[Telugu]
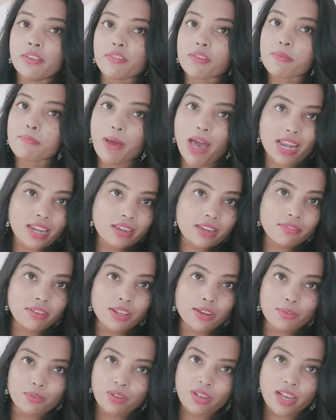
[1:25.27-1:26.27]
ఇవి
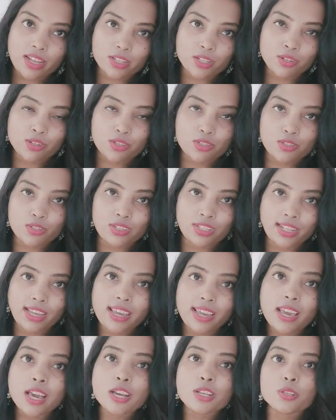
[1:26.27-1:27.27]
పార్టీవేర్ లుక్ అయితే
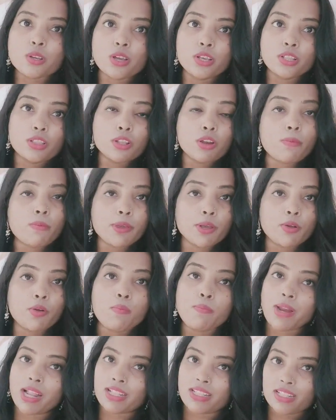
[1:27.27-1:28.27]
వస్తుంది సో ఇందులో
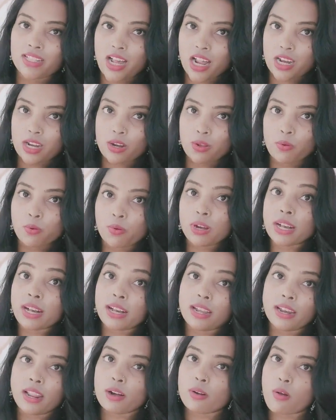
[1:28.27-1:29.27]
మీకు ప్రతి దాంట్లో కూడా
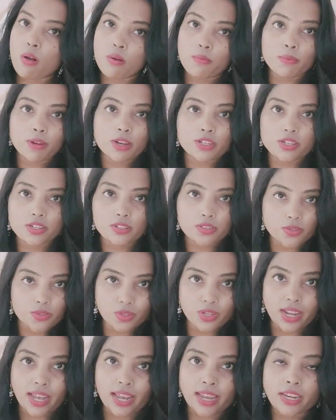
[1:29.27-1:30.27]
కలర్ కాంబినేషన్స్
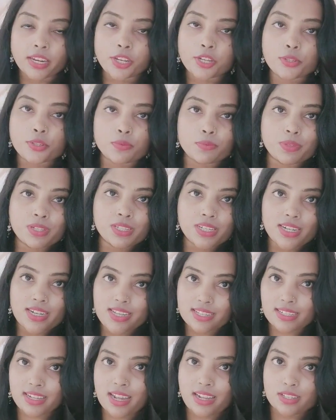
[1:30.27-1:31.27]
ఉంటాయి నేను చూపించే
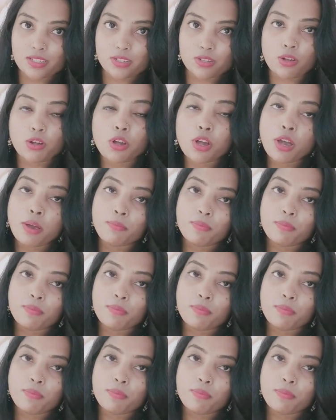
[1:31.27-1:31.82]
డిజైన్స్లో